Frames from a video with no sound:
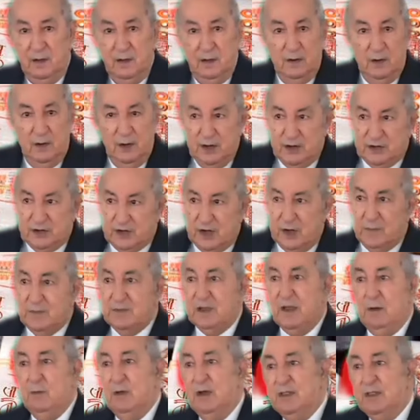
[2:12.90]
للجيب
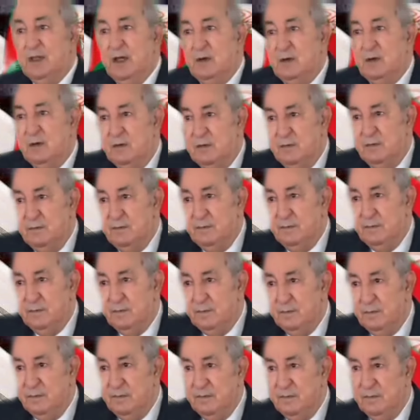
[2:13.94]
تاع واحد آخر
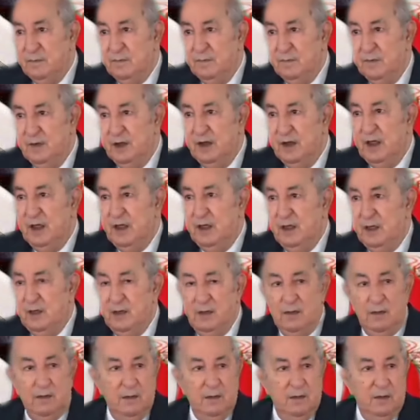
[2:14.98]
اللي
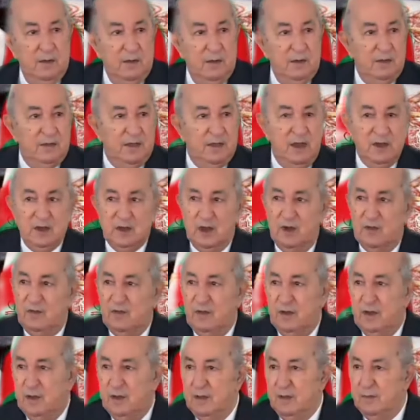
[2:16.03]
تاجر
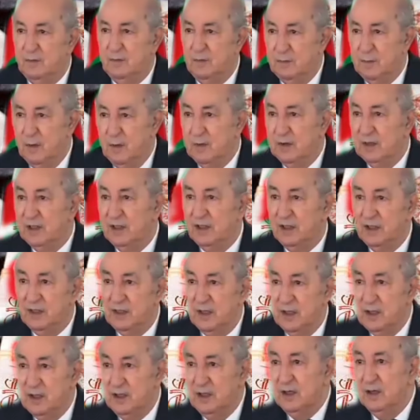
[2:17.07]
في المواد
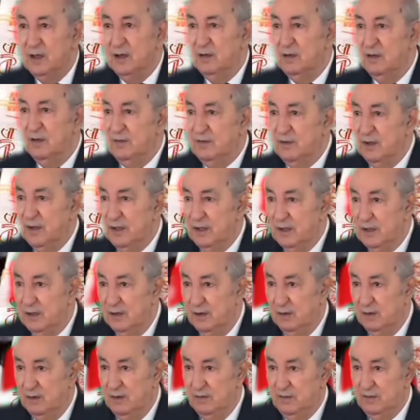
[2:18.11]
الغذائية ولا في هذه
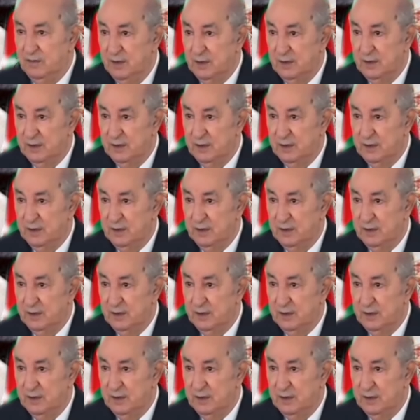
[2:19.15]
ولا في